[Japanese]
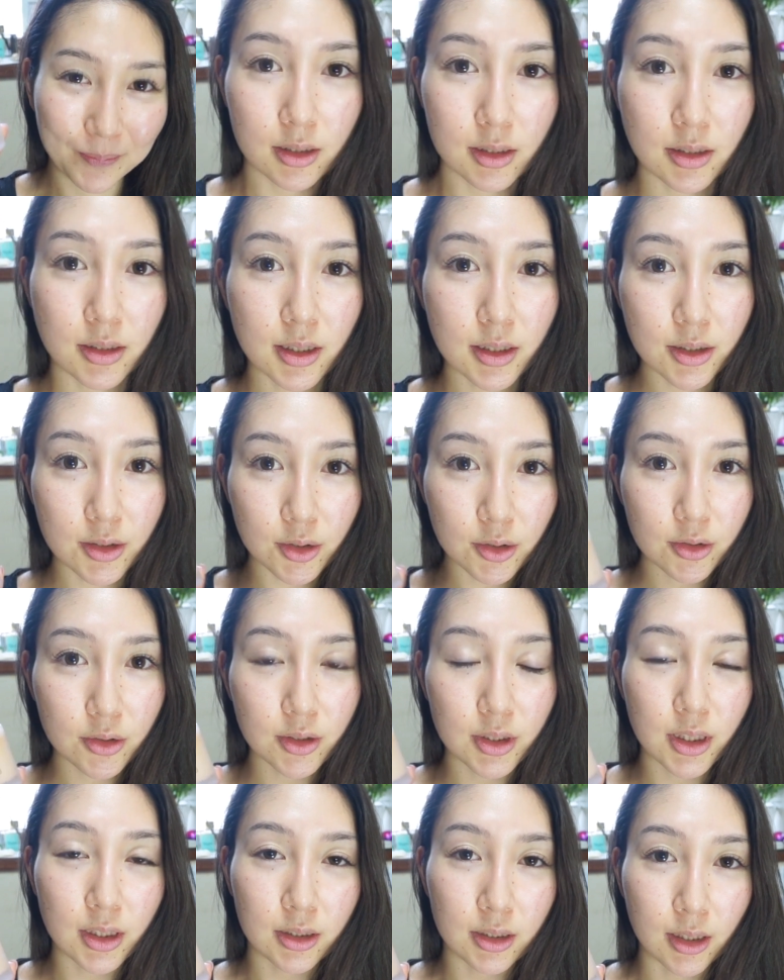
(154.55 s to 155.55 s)
実際に
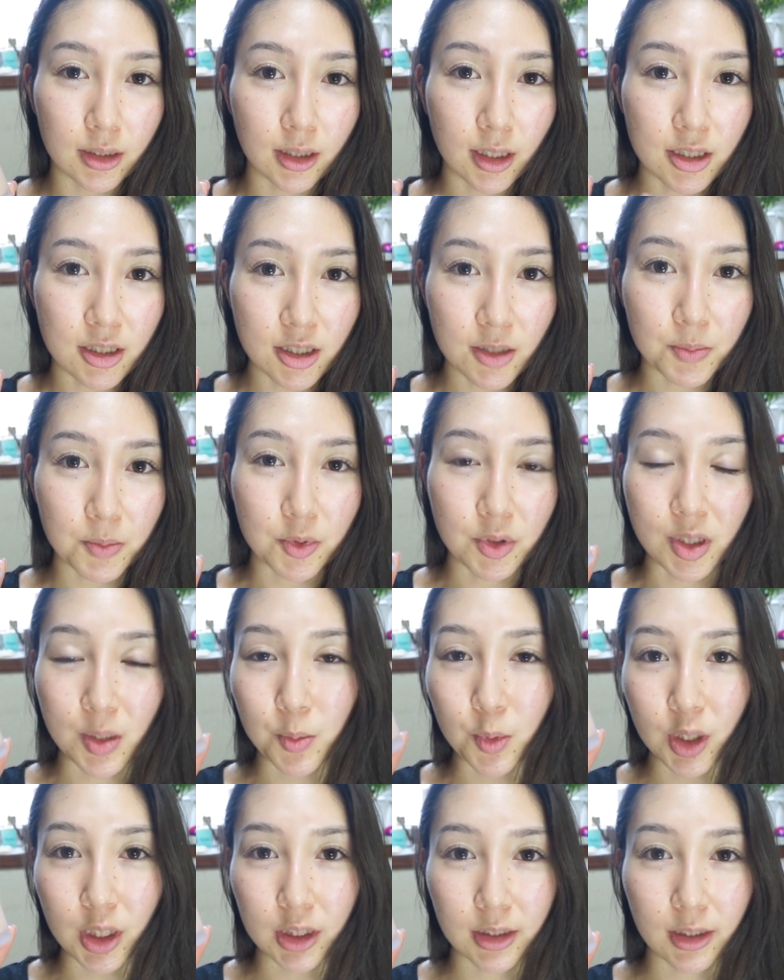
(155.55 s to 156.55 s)
スックに行ってタッチアップし
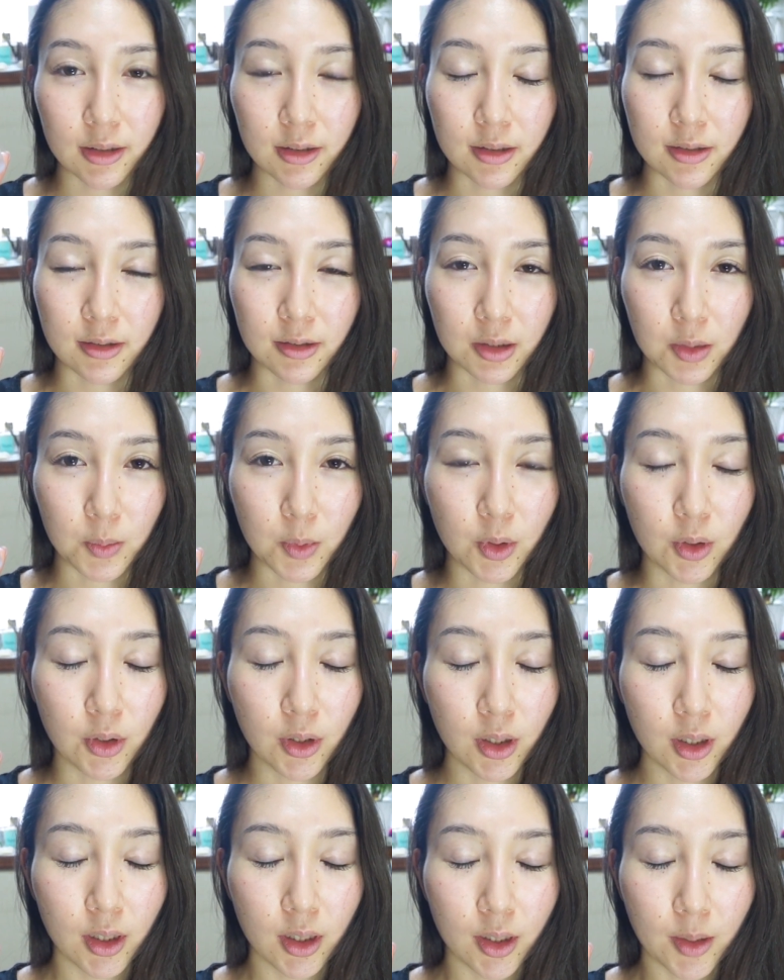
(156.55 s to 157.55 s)
てもらったんですけども、
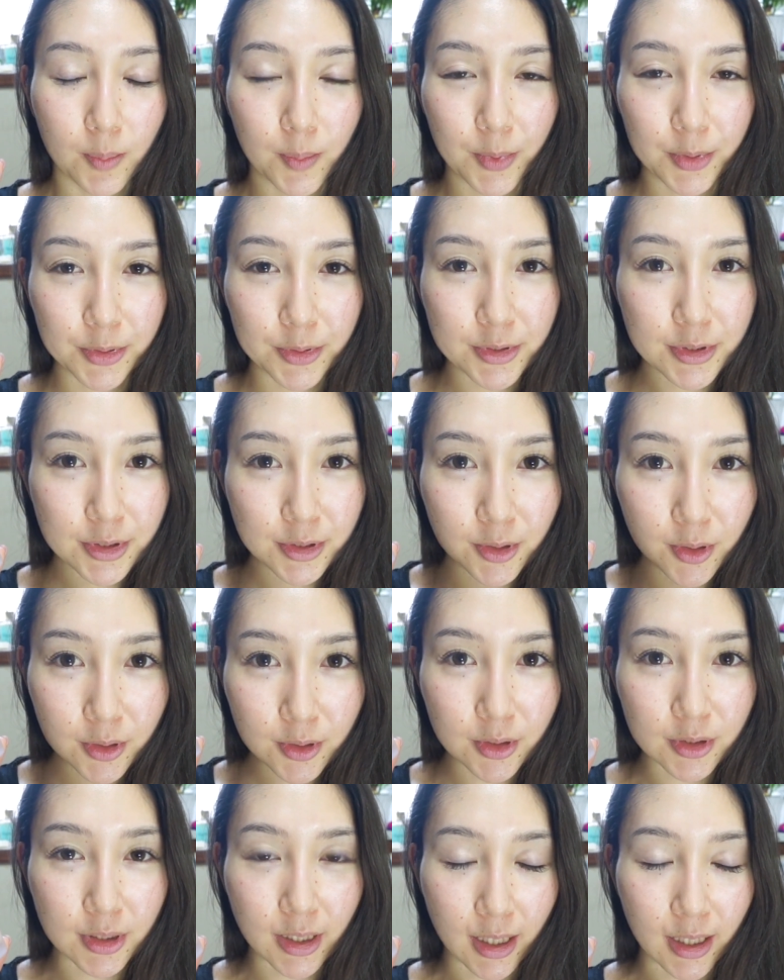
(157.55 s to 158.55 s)
ものすご
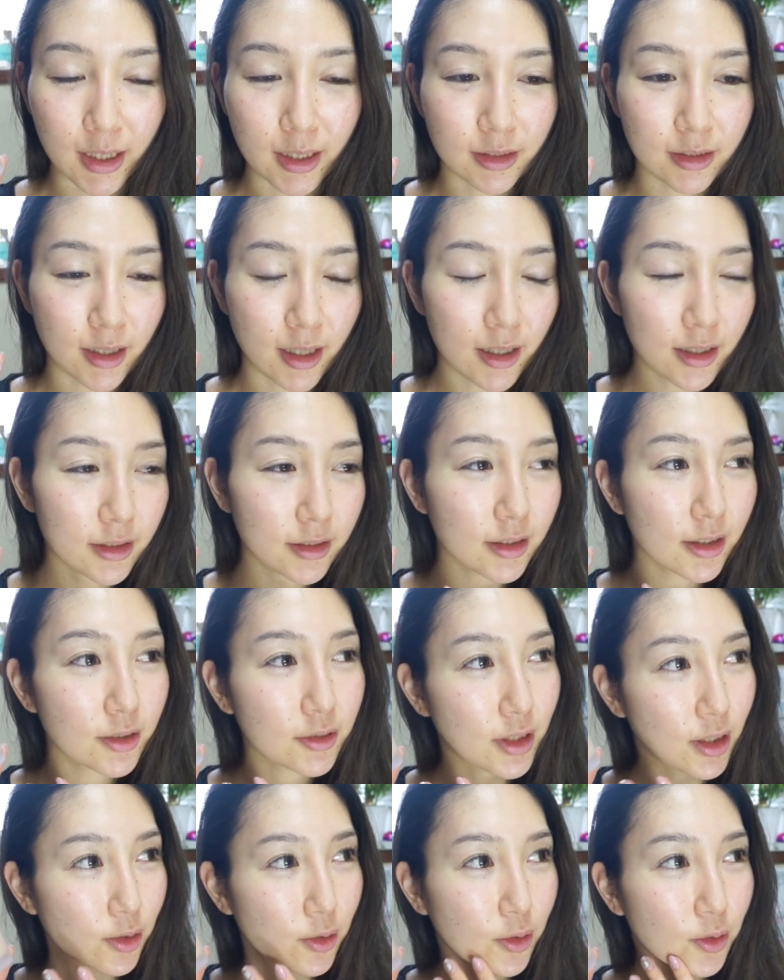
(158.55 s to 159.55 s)
くね、なんて言
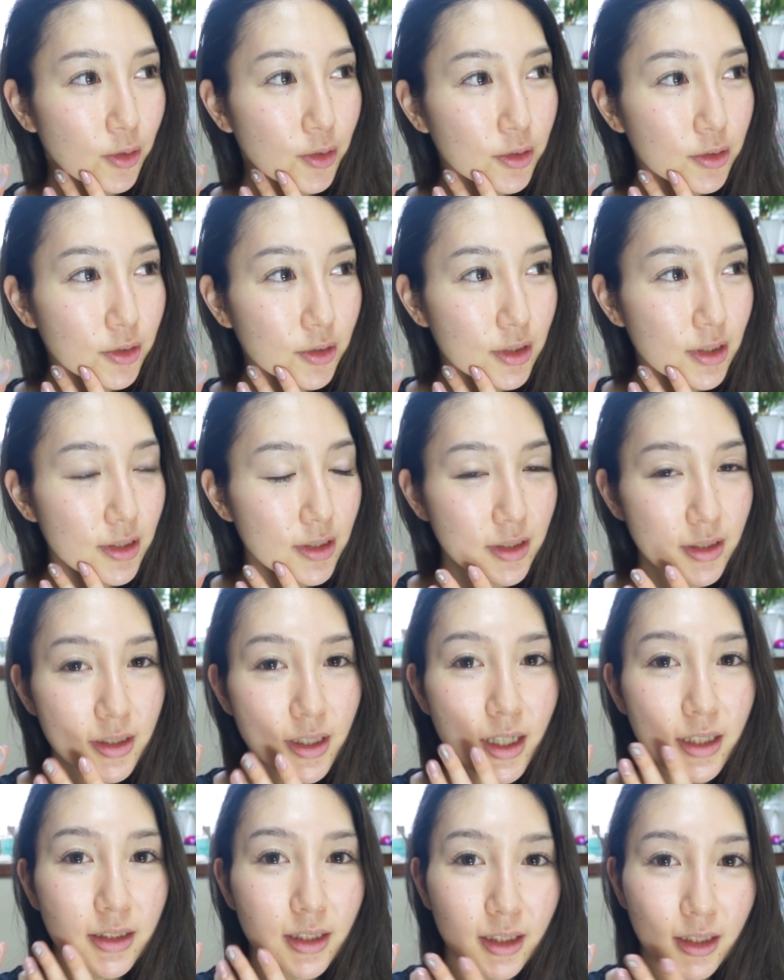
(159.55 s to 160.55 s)
うんだろう、本当に
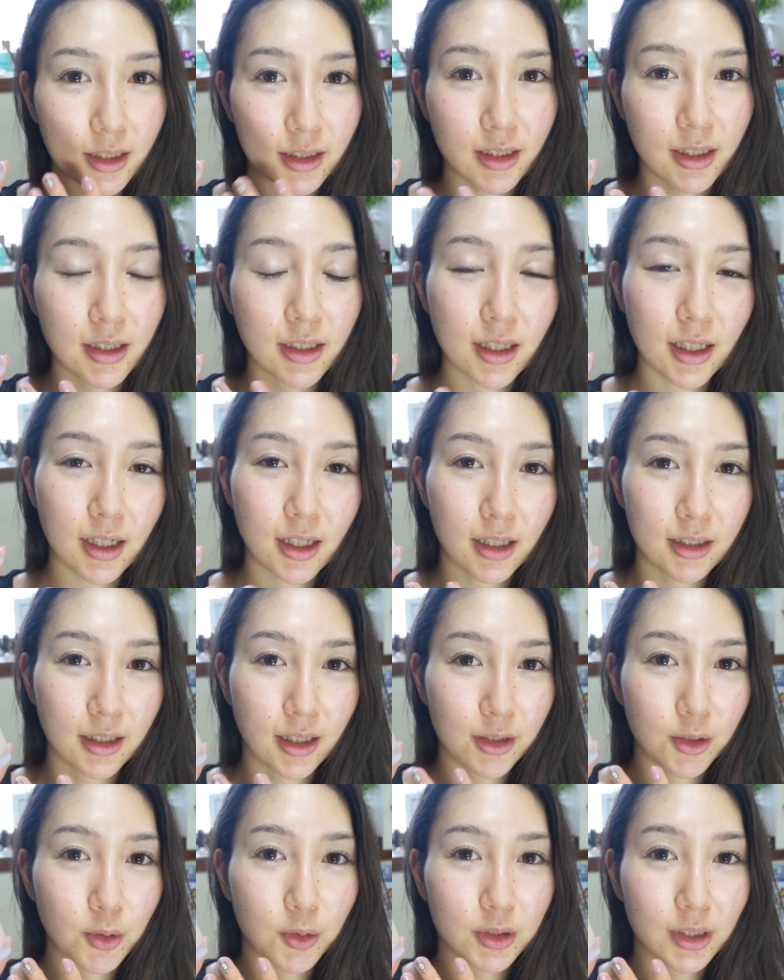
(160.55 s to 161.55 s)
素肌が綺麗
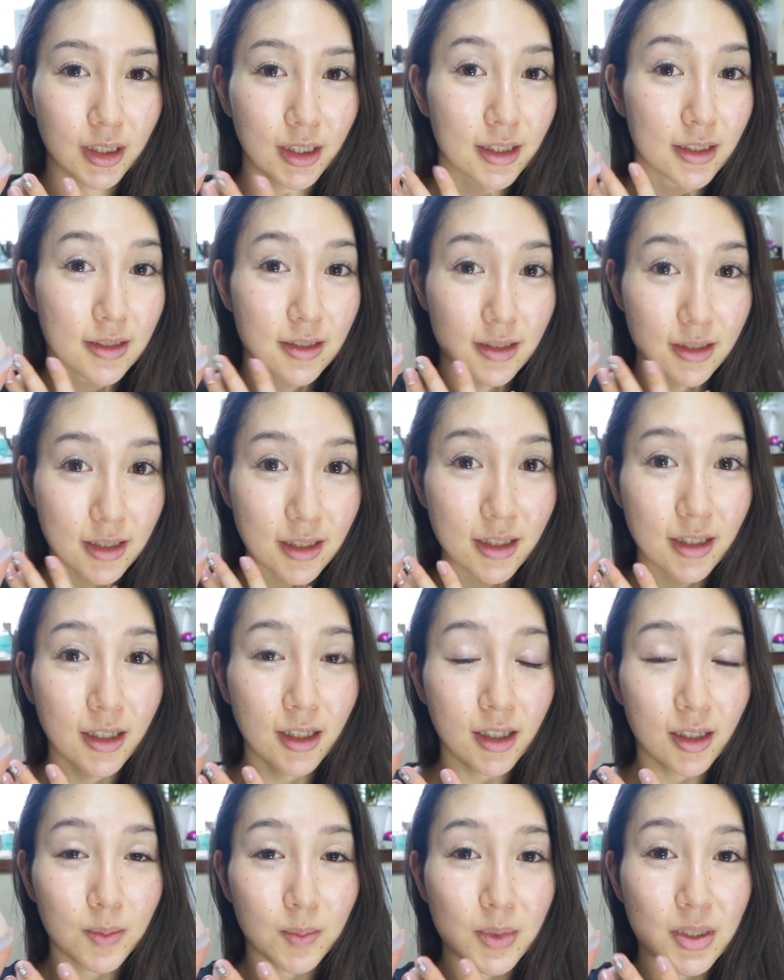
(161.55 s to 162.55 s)
なような感じに
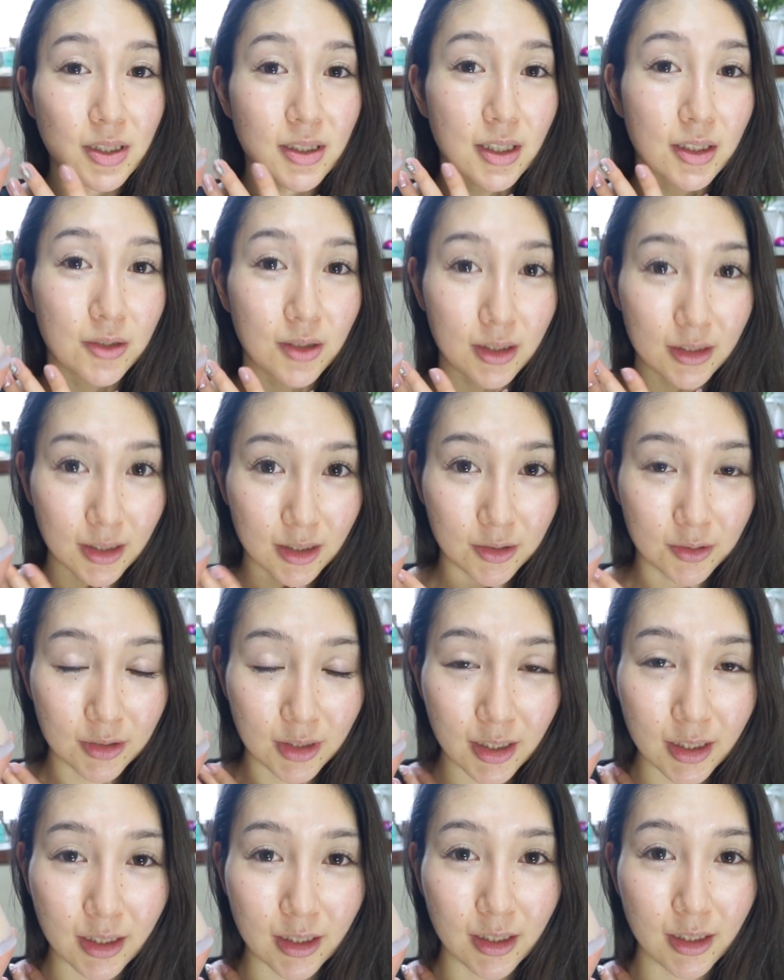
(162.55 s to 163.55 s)
見せてくれたの
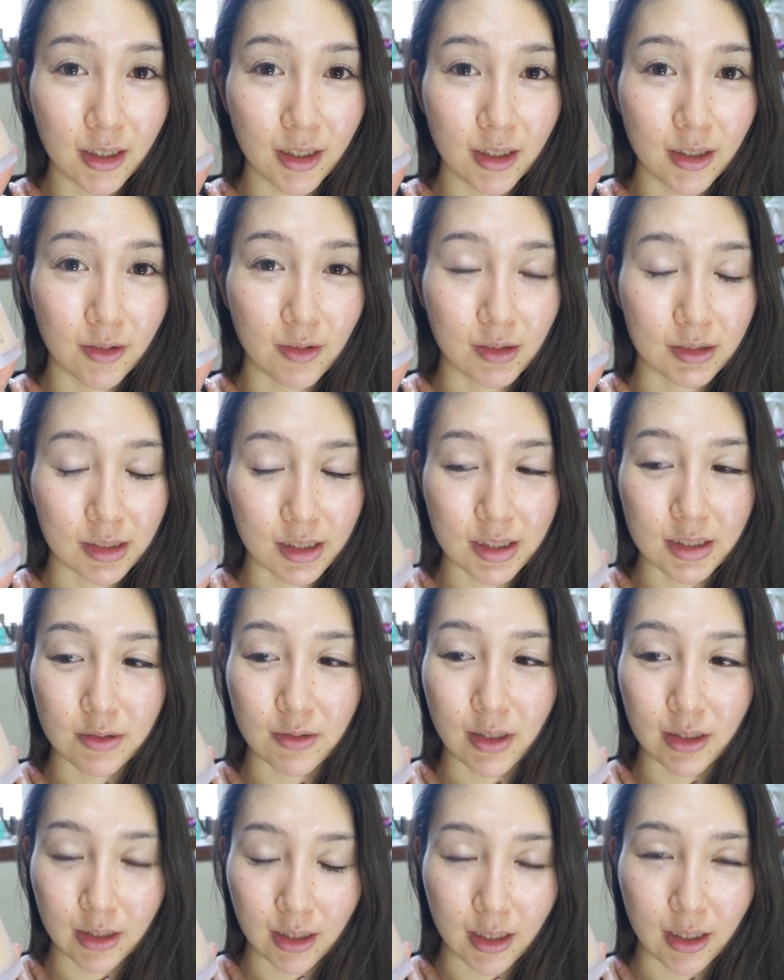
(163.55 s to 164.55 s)
で、私
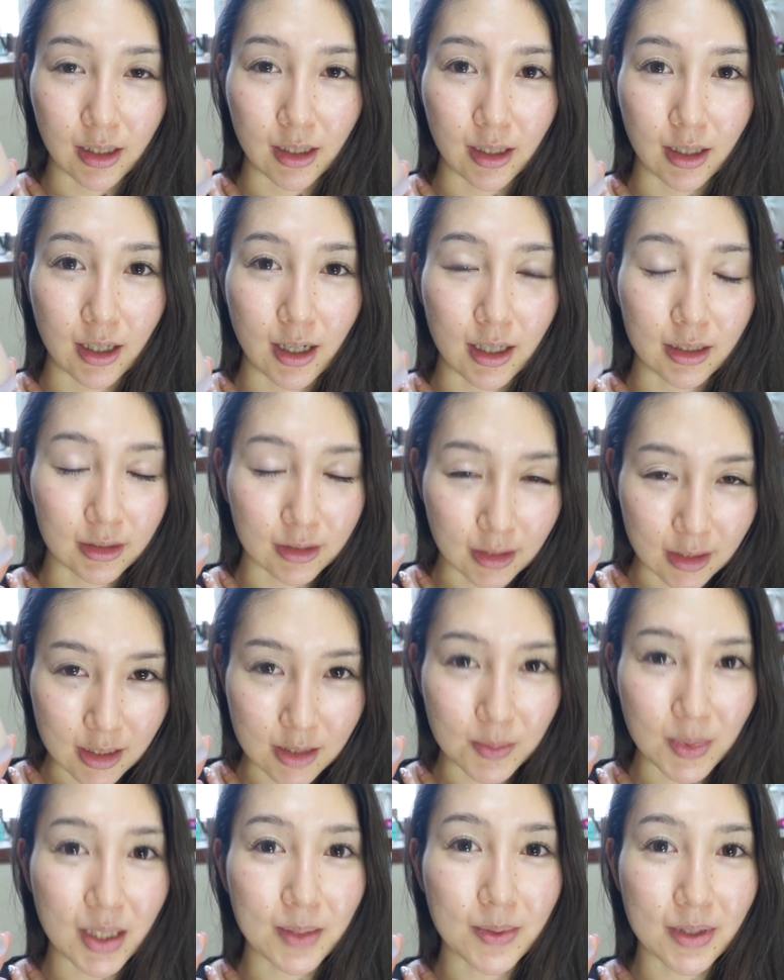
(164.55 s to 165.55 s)
はね、買って
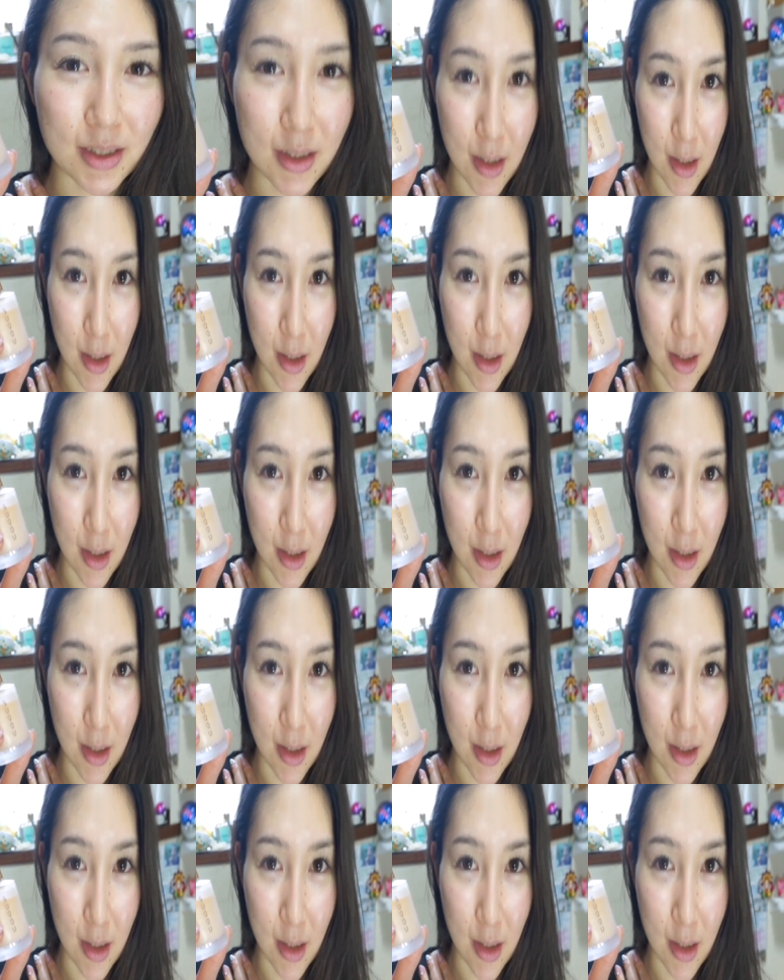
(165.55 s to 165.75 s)
しまいまし